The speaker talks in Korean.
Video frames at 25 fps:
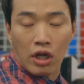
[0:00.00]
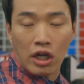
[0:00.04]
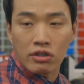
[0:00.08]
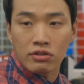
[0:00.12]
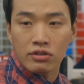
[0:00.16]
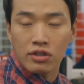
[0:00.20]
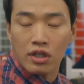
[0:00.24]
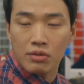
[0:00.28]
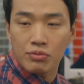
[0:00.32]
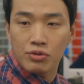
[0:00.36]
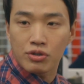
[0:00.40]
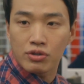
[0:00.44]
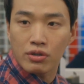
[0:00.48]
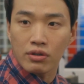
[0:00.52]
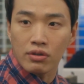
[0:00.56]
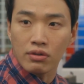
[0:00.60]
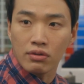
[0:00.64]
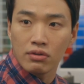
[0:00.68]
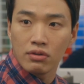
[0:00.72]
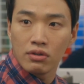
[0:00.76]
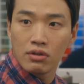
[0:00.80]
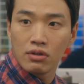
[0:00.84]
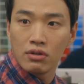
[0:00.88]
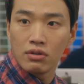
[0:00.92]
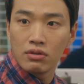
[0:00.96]
다른 사람
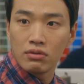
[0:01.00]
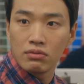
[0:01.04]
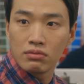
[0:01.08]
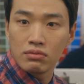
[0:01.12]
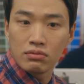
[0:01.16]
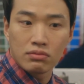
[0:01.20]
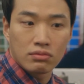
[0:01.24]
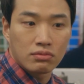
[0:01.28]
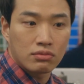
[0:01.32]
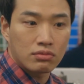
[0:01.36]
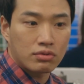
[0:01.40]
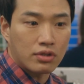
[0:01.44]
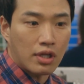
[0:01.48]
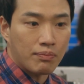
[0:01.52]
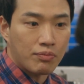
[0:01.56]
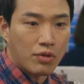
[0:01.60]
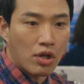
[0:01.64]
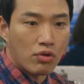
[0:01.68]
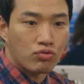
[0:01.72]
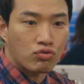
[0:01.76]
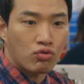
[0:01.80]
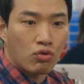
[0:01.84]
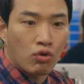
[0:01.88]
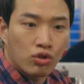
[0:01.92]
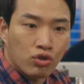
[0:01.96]
있어요?
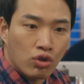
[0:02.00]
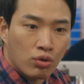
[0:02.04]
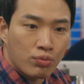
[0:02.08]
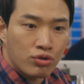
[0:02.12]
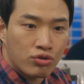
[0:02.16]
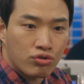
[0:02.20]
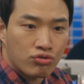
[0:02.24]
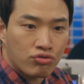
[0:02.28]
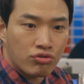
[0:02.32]
3개국 원어민